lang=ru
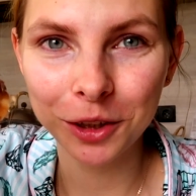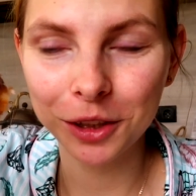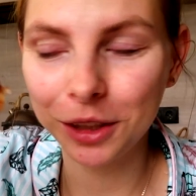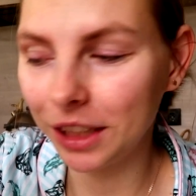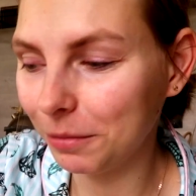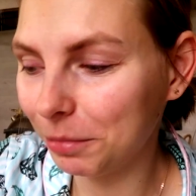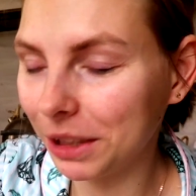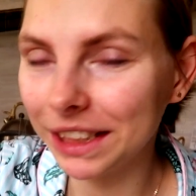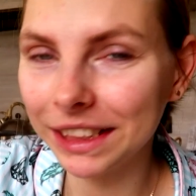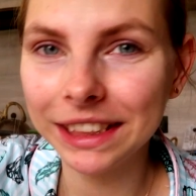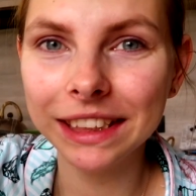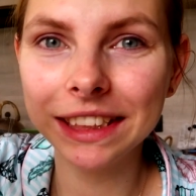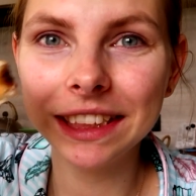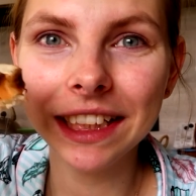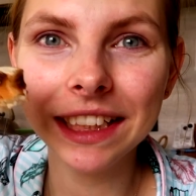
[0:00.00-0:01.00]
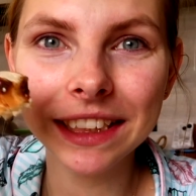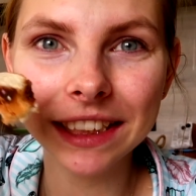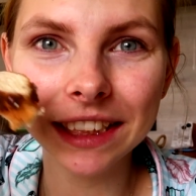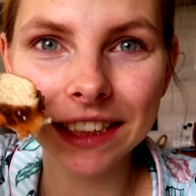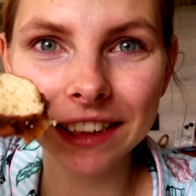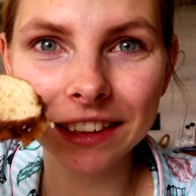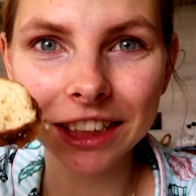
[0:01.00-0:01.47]
То есть они по
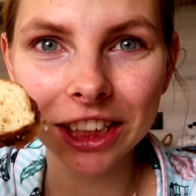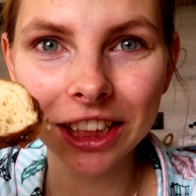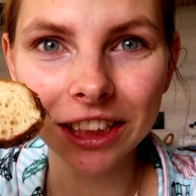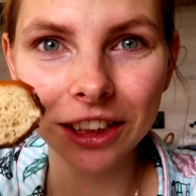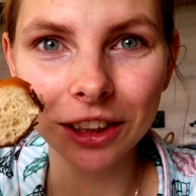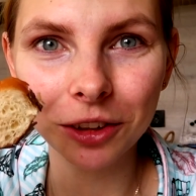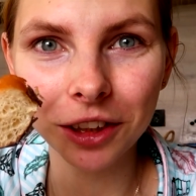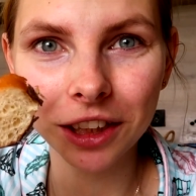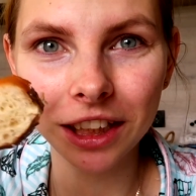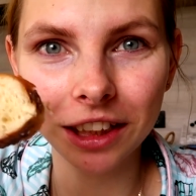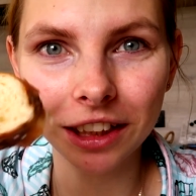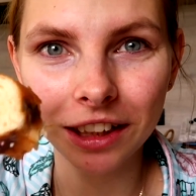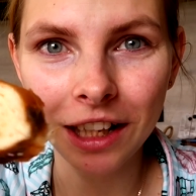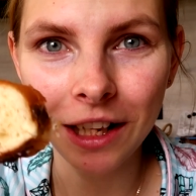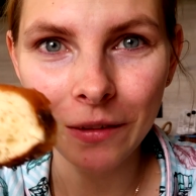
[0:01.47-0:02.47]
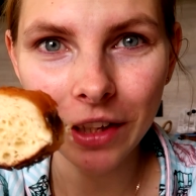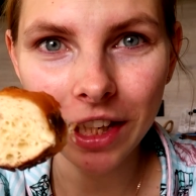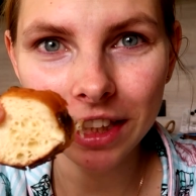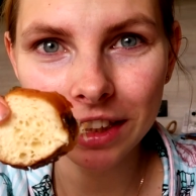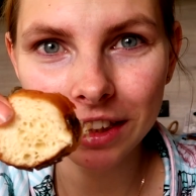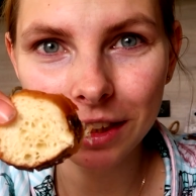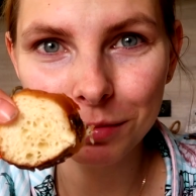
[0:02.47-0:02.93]
консистенции совершенно другие.
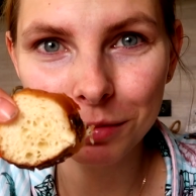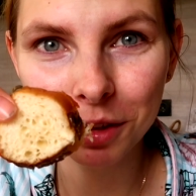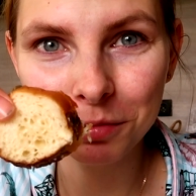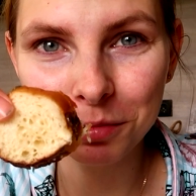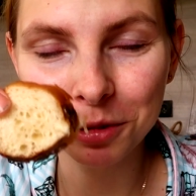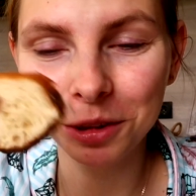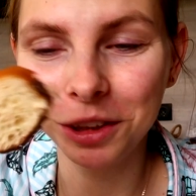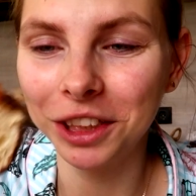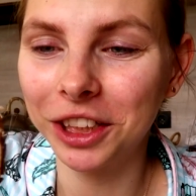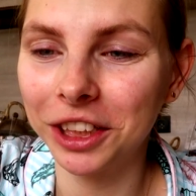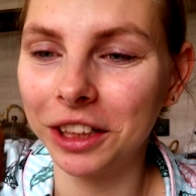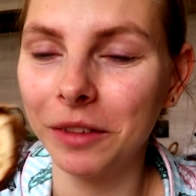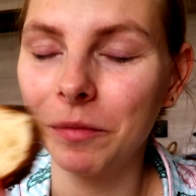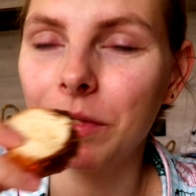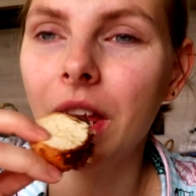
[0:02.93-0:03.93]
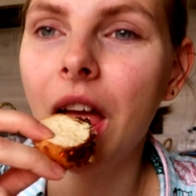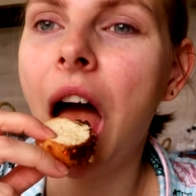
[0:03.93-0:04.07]
Это именно булочка.